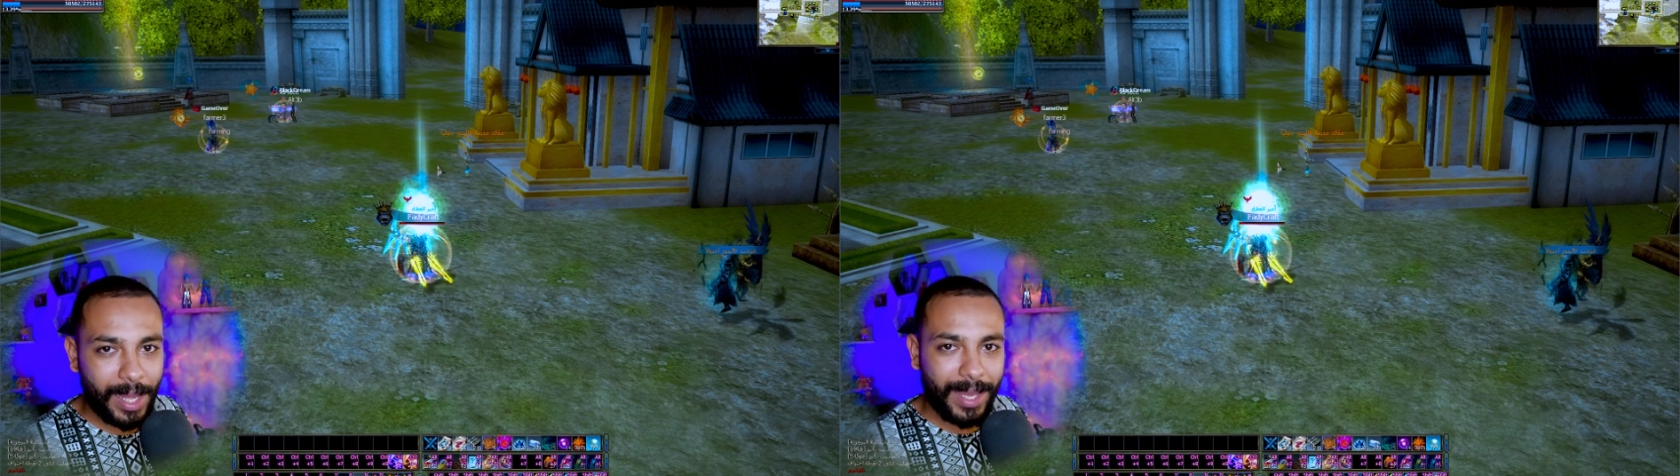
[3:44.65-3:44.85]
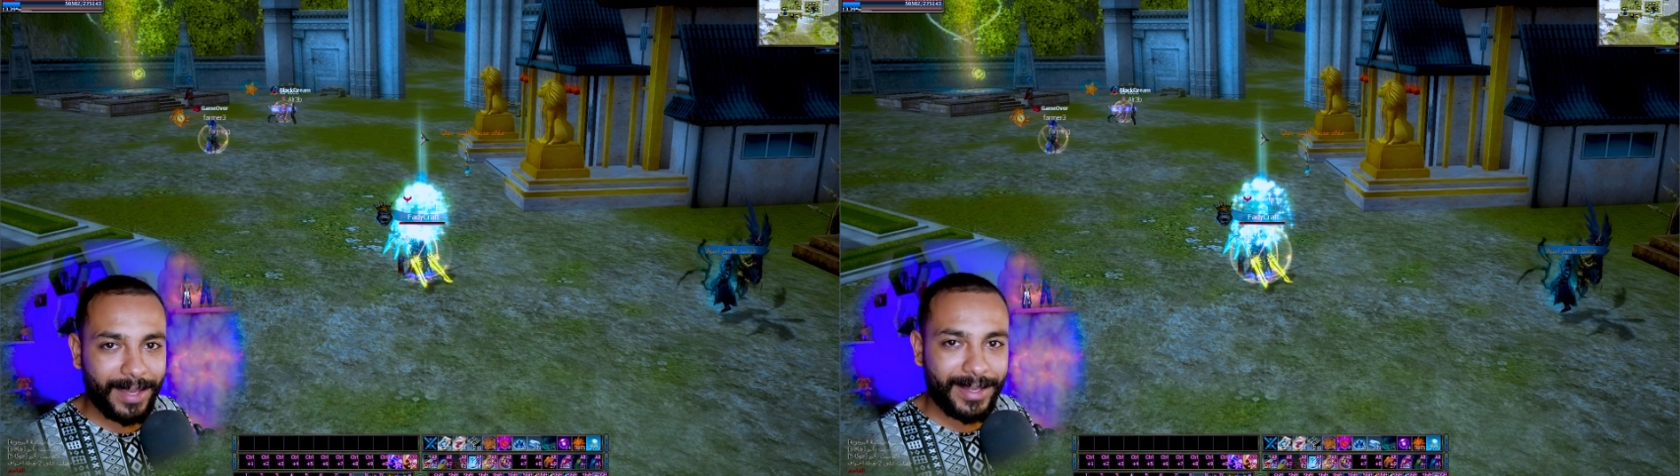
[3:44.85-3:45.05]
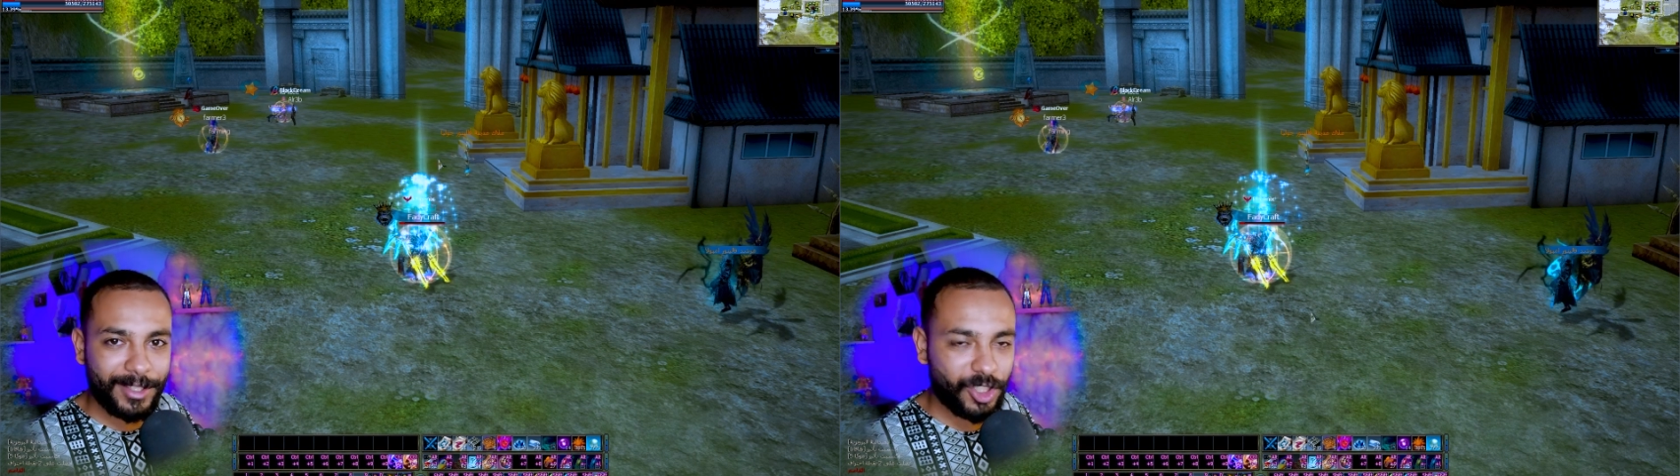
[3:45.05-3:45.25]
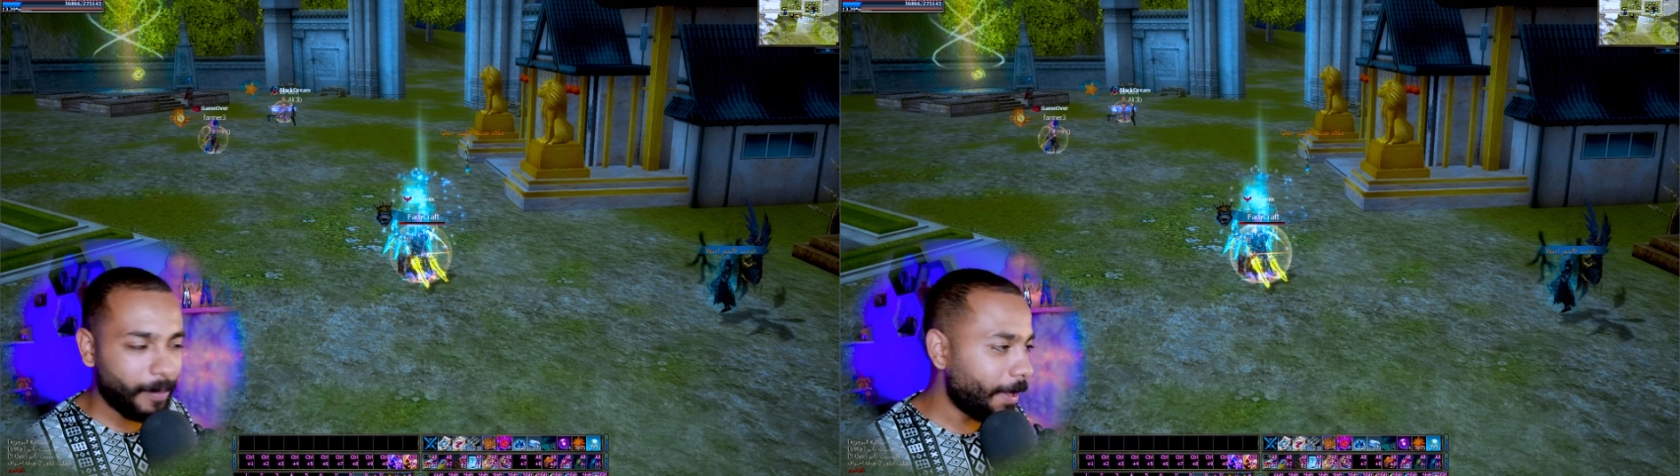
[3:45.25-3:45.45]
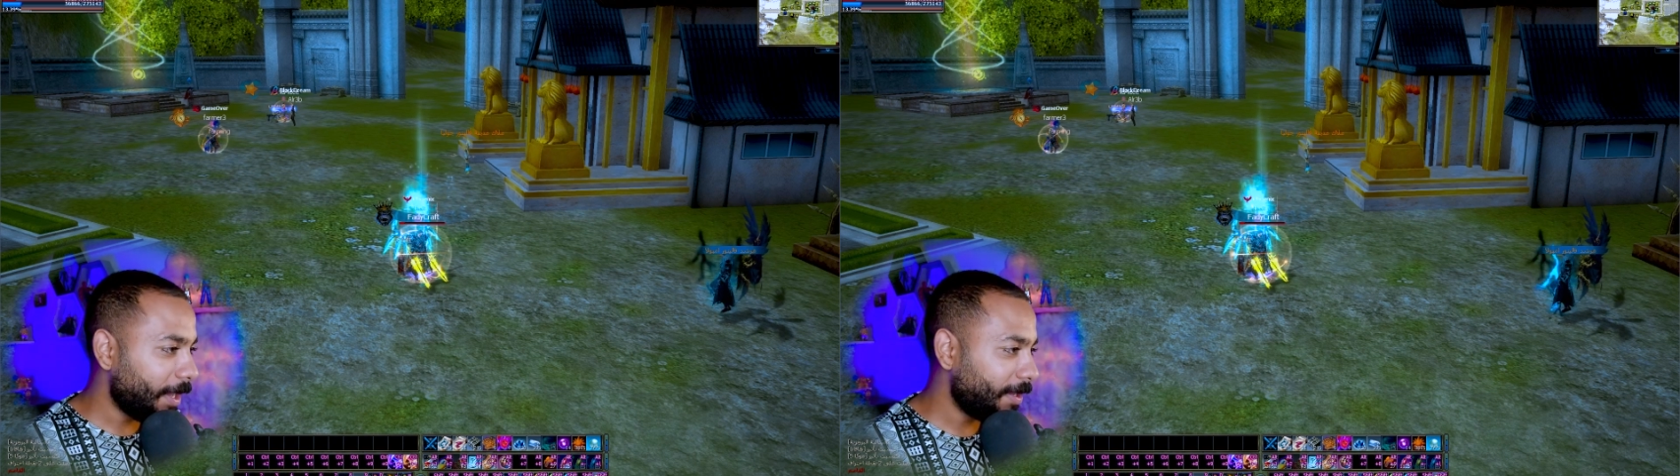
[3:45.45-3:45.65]
حاجه غير
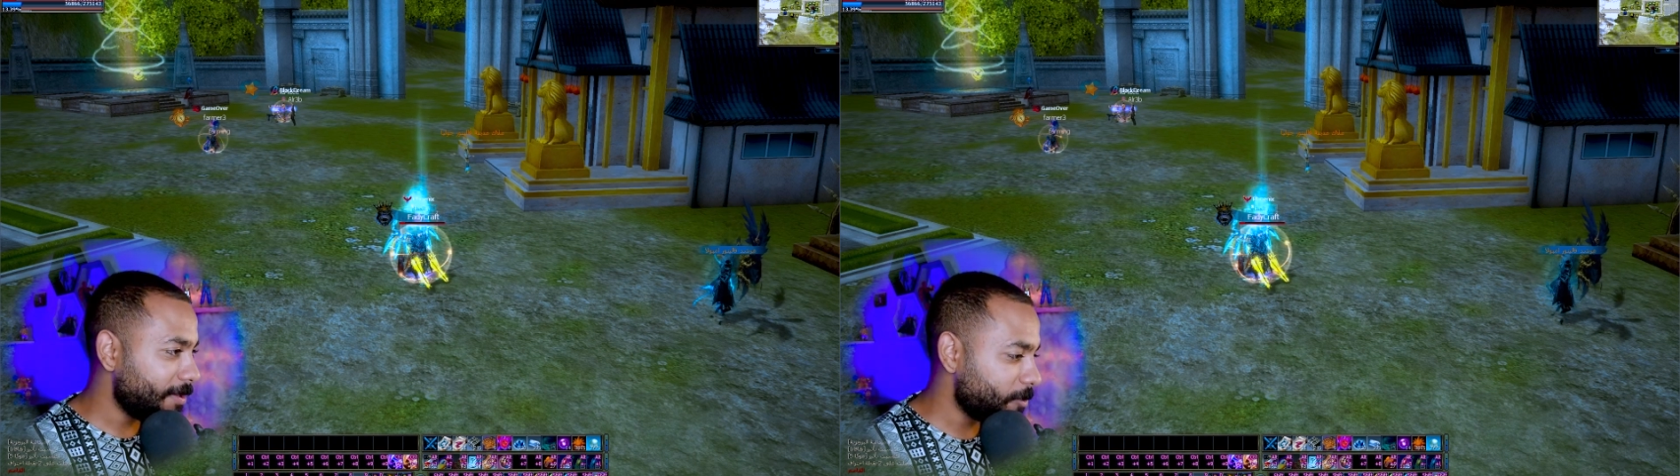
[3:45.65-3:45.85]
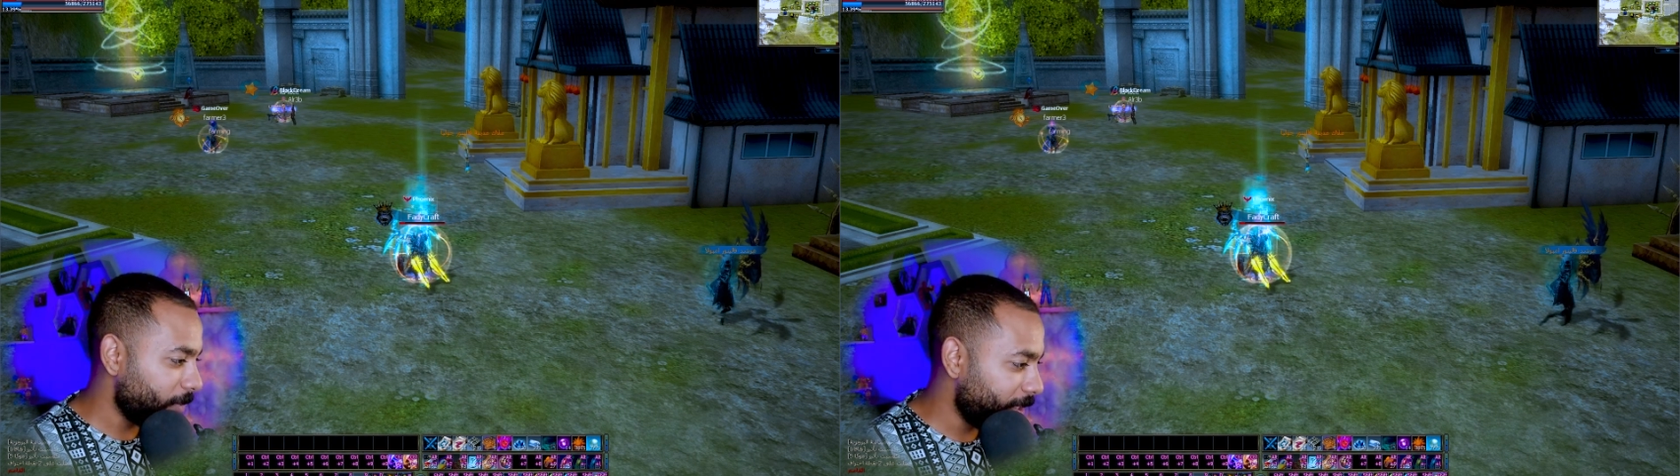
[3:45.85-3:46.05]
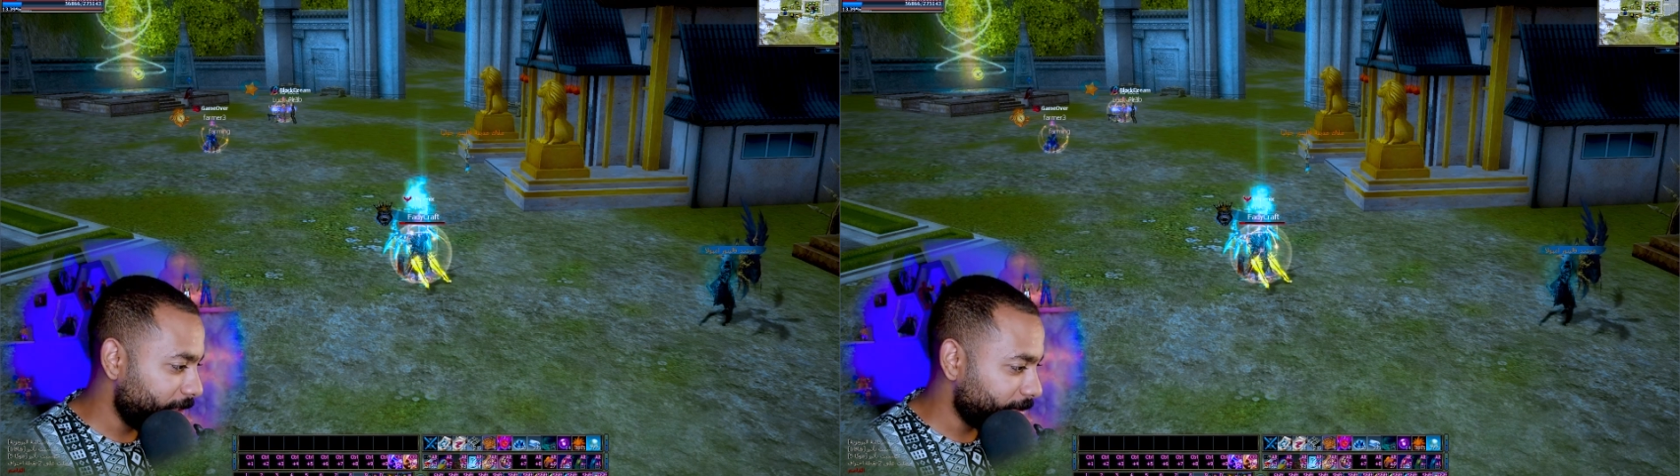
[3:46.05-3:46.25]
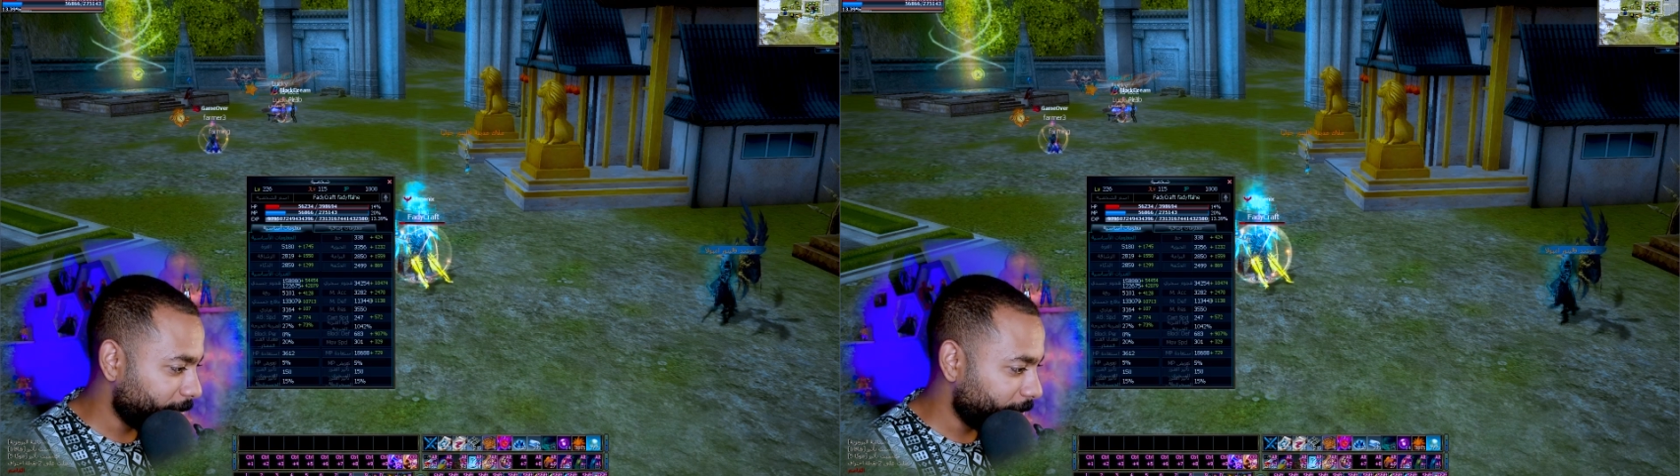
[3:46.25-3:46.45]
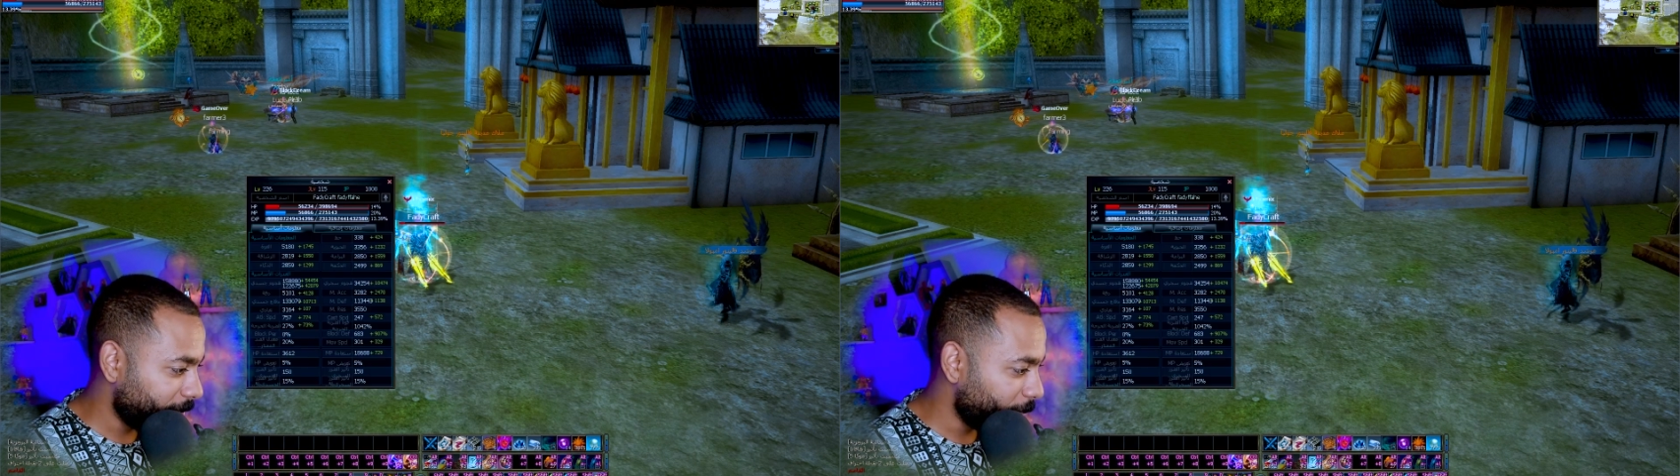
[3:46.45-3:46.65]
الشبح هيسبهل طبعا